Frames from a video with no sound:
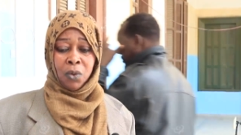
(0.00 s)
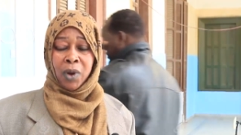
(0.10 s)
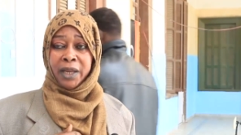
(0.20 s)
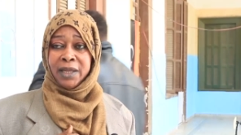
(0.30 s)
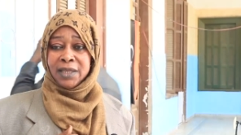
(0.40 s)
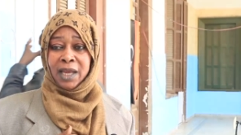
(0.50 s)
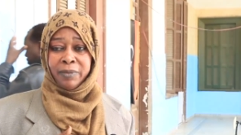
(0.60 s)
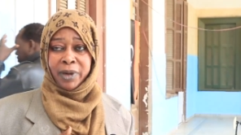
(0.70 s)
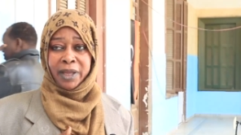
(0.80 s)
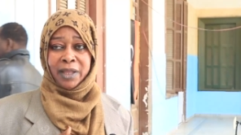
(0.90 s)
وانا
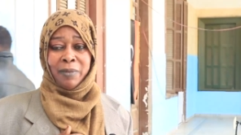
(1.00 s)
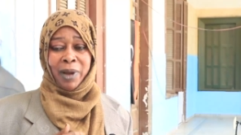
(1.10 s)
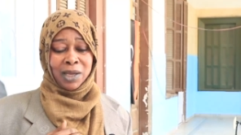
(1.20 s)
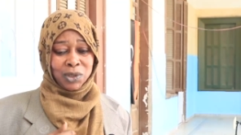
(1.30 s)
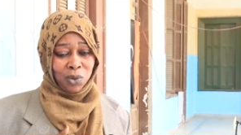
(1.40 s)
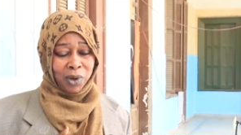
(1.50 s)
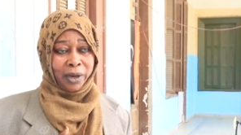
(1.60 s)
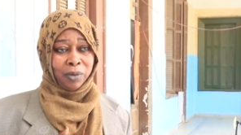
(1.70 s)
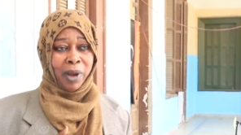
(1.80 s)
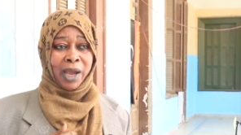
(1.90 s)
انسانة مريضة معي
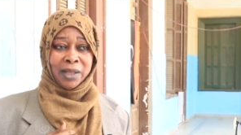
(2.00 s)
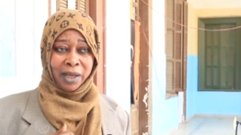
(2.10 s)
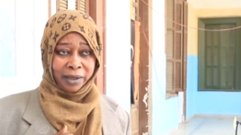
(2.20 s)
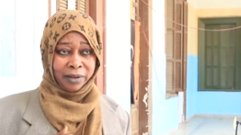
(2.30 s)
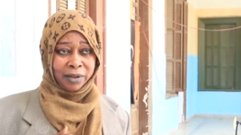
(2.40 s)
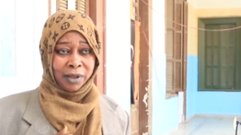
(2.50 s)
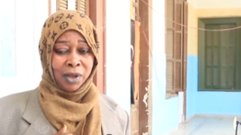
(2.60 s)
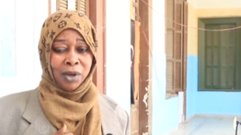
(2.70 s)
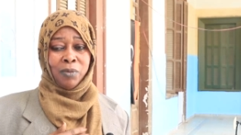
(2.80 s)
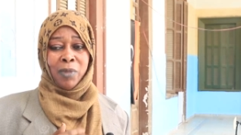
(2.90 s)
سكر معي ضغط
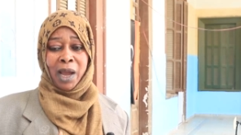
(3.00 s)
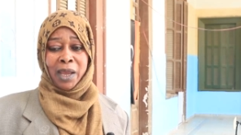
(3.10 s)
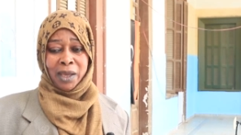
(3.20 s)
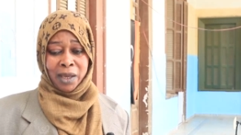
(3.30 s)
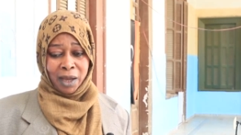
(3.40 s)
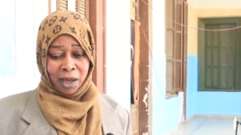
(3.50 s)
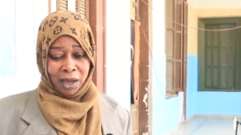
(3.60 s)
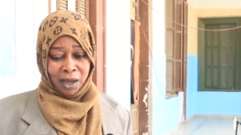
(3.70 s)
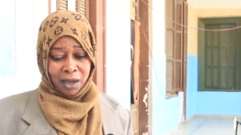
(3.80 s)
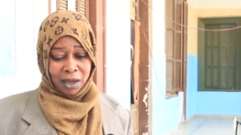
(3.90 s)
معي
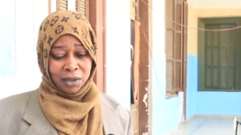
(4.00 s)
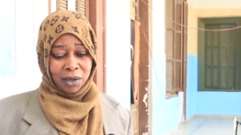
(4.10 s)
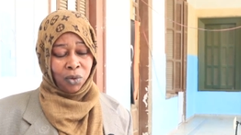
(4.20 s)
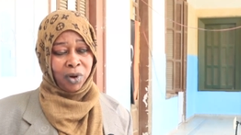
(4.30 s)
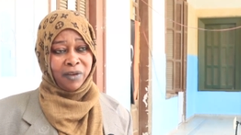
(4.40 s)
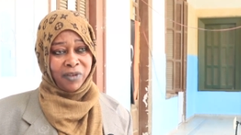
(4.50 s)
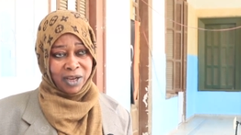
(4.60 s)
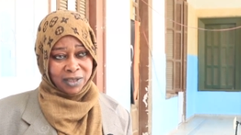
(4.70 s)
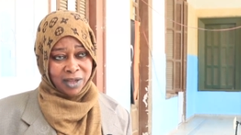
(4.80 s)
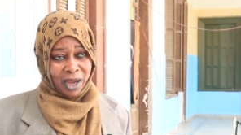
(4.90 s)
آه، غرها في
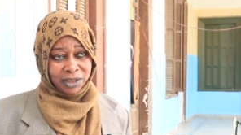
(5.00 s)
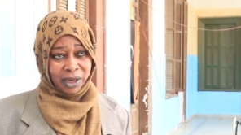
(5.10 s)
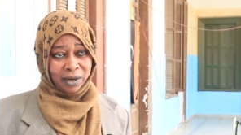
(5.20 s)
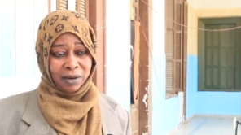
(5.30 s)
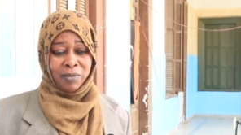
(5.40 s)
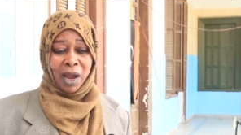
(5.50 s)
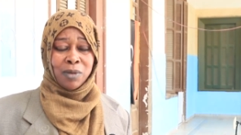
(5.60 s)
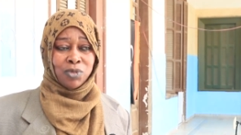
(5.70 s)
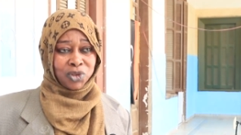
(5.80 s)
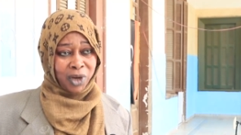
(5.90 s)
الاثنى عشر
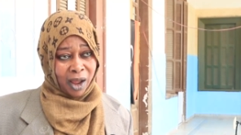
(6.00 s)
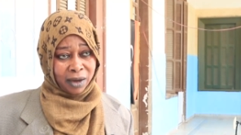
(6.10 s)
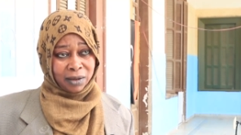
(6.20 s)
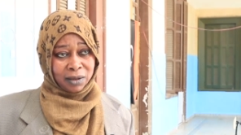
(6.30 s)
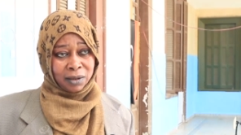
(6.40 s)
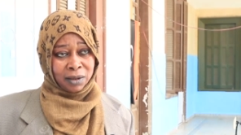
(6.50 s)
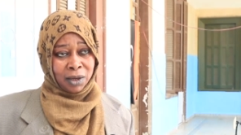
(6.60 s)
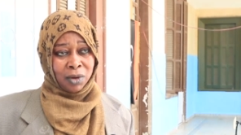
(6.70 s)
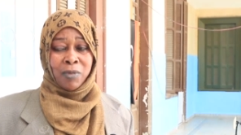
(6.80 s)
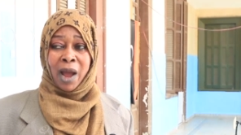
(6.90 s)
معي مصران
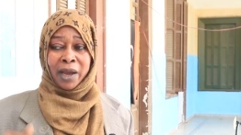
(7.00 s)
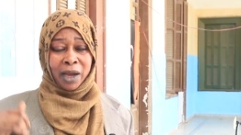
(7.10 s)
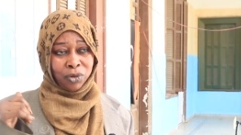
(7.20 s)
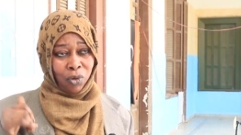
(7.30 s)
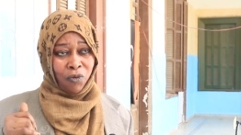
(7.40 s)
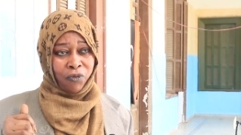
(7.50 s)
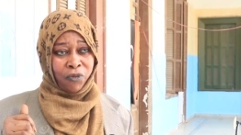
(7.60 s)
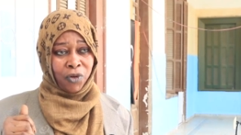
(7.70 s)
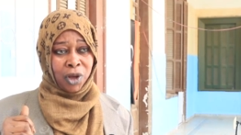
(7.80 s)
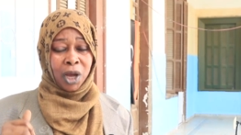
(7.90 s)
معاي غضروف
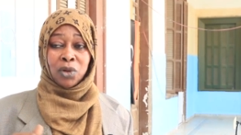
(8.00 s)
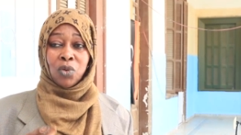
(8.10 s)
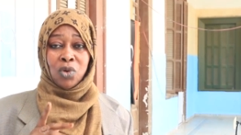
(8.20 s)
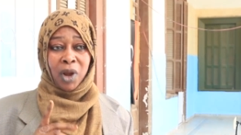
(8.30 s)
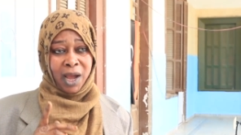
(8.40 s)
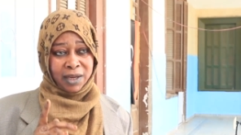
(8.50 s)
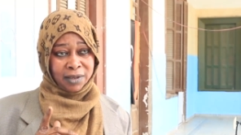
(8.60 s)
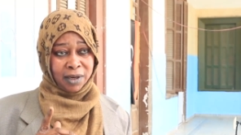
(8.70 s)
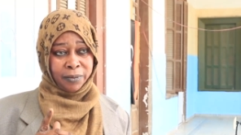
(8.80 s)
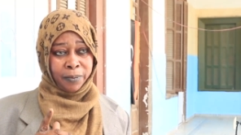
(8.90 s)
هذا كله
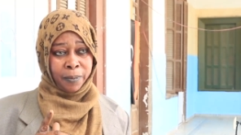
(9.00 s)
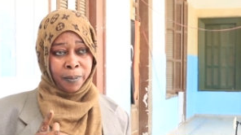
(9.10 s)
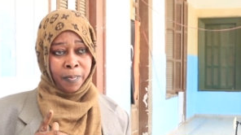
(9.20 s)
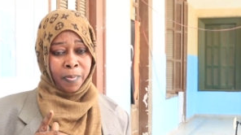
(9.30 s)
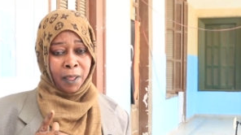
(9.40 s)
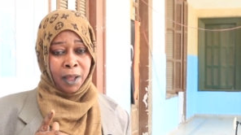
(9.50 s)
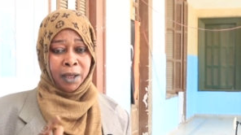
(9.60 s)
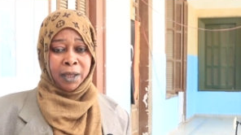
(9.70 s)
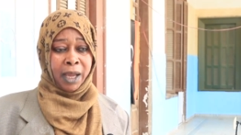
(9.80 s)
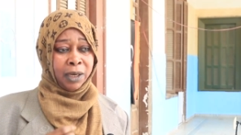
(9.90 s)
حاصل
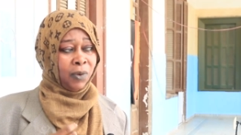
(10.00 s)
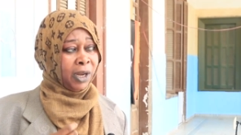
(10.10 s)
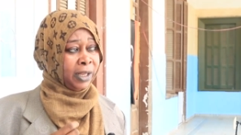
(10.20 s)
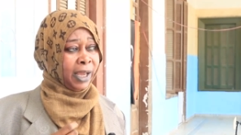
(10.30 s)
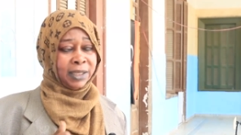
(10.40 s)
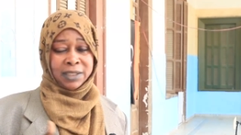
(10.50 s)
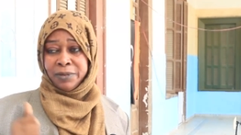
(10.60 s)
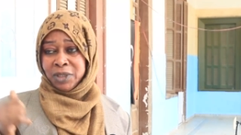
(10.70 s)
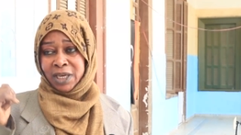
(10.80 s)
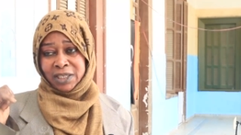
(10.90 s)
يعني ولدي هسه يمشي